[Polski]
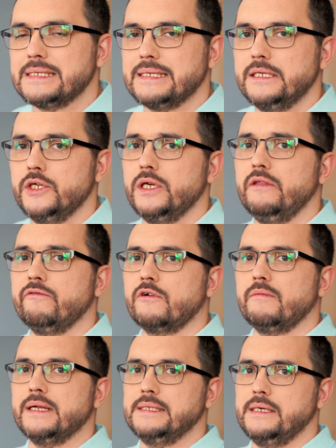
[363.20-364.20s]
znajdziecie
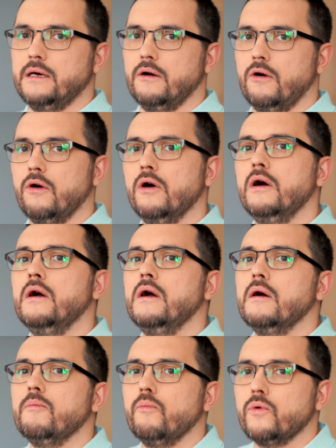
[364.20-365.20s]
informacje o
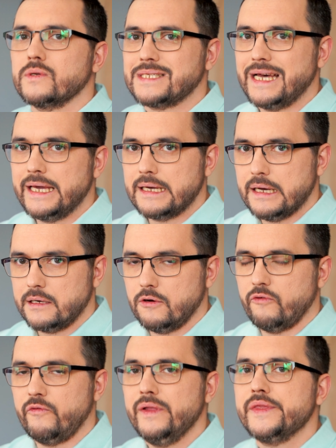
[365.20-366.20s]

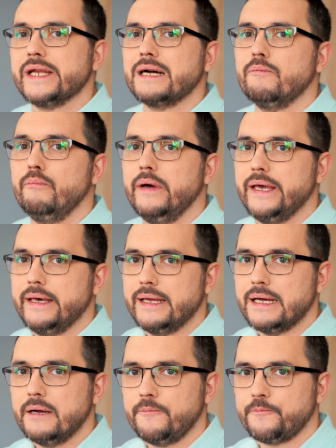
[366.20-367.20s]
mozaikach, o filtrach
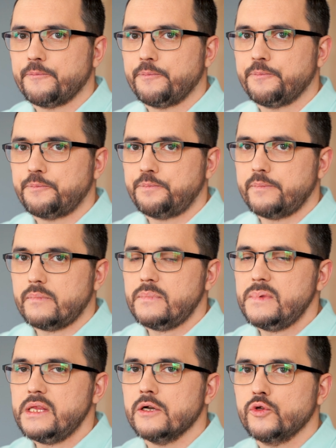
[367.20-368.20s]
Bayera,
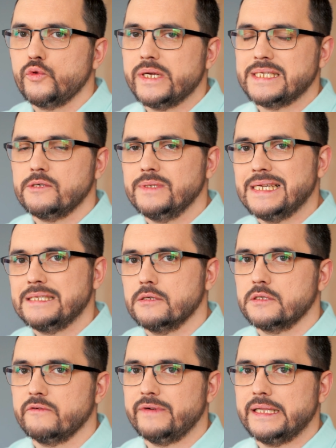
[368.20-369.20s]
które są
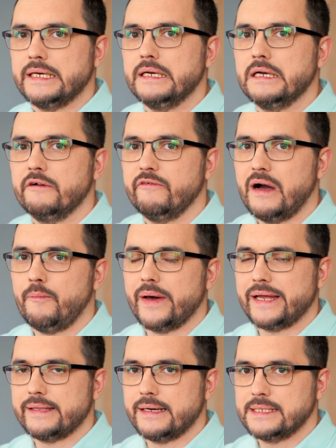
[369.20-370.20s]
zastosowane w
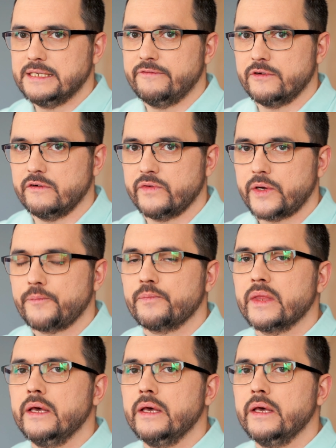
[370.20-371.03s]
aparatach cyfrowych.